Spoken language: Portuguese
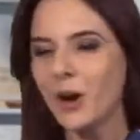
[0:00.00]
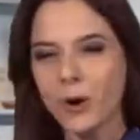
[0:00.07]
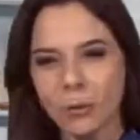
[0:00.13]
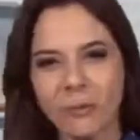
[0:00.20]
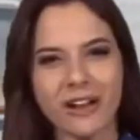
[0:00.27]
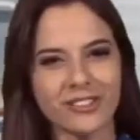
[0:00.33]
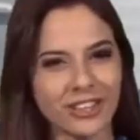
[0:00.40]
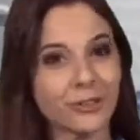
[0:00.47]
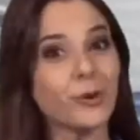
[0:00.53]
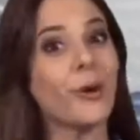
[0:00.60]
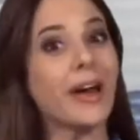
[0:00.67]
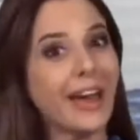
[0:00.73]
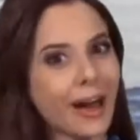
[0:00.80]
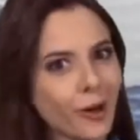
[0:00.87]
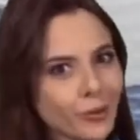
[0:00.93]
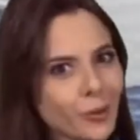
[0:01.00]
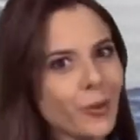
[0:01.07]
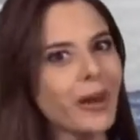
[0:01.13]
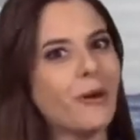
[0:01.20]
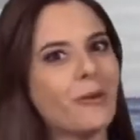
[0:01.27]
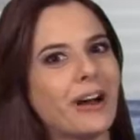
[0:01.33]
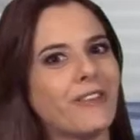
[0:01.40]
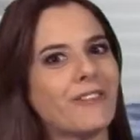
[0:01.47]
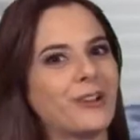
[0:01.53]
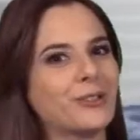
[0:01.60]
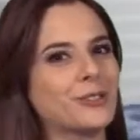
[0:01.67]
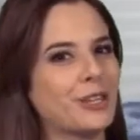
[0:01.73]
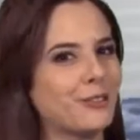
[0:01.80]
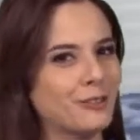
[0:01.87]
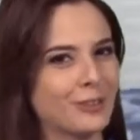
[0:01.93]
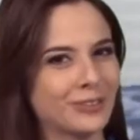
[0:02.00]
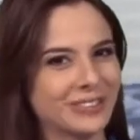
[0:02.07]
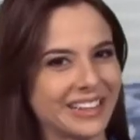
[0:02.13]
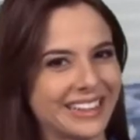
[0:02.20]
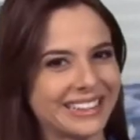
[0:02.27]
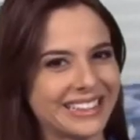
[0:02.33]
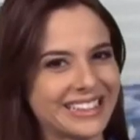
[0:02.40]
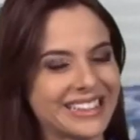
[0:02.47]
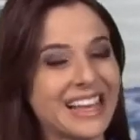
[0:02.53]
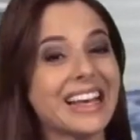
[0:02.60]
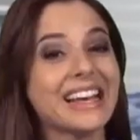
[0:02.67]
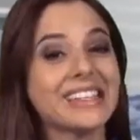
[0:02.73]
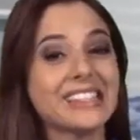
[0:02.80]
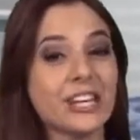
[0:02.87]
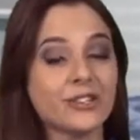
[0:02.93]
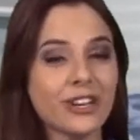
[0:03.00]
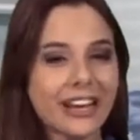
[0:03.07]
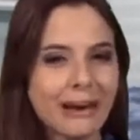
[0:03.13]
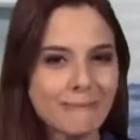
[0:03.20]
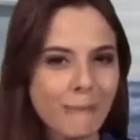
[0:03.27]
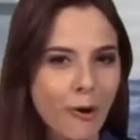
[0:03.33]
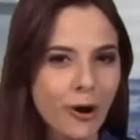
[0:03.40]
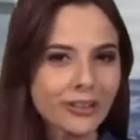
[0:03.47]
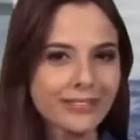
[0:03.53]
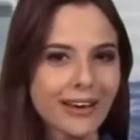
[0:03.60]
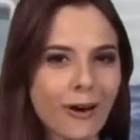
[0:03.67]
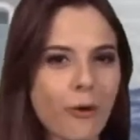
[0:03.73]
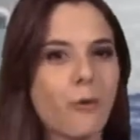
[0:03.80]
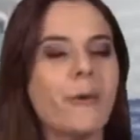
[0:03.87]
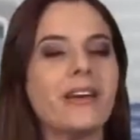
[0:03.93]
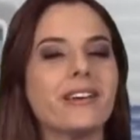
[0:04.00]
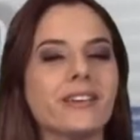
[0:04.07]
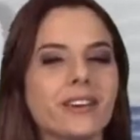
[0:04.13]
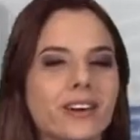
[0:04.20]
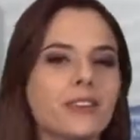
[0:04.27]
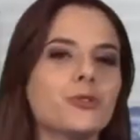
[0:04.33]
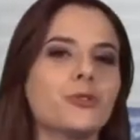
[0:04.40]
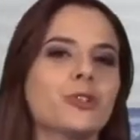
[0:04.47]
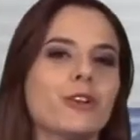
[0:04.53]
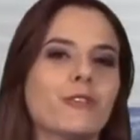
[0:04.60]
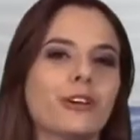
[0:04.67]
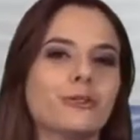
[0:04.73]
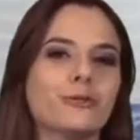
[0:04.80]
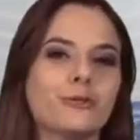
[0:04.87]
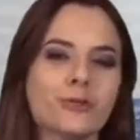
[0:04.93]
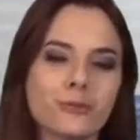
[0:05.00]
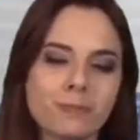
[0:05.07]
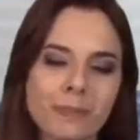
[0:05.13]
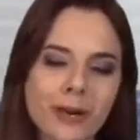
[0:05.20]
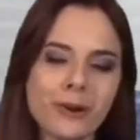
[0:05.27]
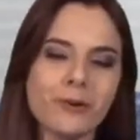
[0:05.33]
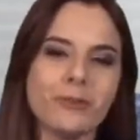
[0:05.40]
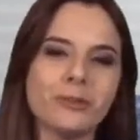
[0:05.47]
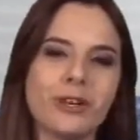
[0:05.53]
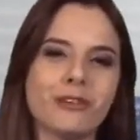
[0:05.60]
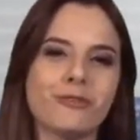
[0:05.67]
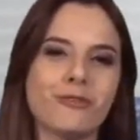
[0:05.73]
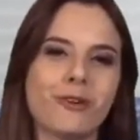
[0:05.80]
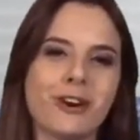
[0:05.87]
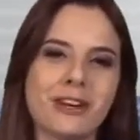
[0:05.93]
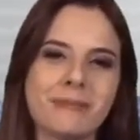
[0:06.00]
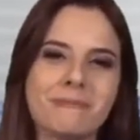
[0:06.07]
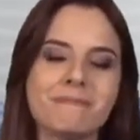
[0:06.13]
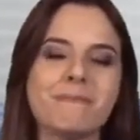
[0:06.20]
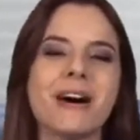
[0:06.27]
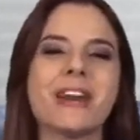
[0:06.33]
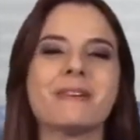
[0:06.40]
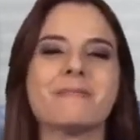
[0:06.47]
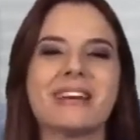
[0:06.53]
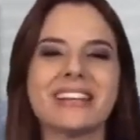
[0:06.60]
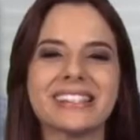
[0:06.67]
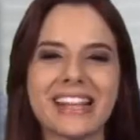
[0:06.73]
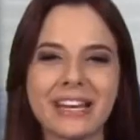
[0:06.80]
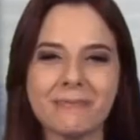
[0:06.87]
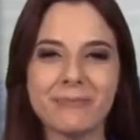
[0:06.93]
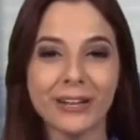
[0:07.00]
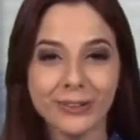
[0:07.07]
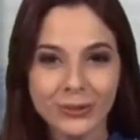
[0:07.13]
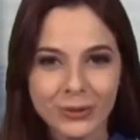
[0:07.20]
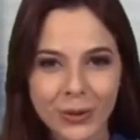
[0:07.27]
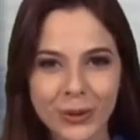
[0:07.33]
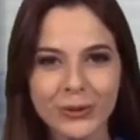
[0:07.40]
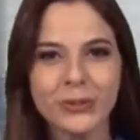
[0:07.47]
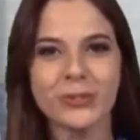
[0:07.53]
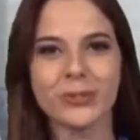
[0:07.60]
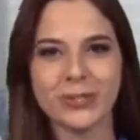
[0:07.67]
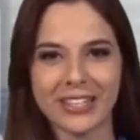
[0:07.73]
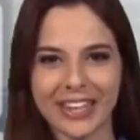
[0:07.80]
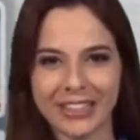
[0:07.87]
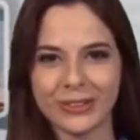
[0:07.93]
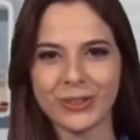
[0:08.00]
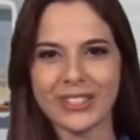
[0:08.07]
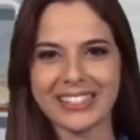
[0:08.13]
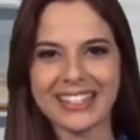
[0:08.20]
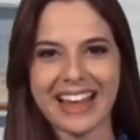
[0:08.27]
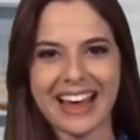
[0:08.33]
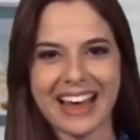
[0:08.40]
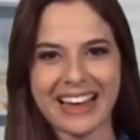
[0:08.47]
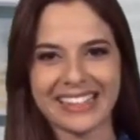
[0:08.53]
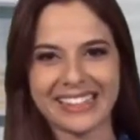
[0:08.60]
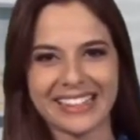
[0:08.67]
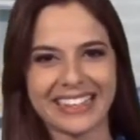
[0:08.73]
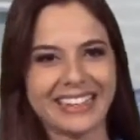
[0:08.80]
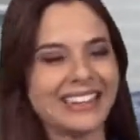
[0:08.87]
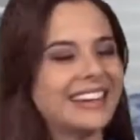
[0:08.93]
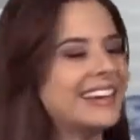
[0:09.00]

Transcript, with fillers: O marchador é ou não é um cavalo sem fronteiras? Seja na moda ou em grandes eventos pelo mundo afora. Parabéns aí para todos os criadores da raça.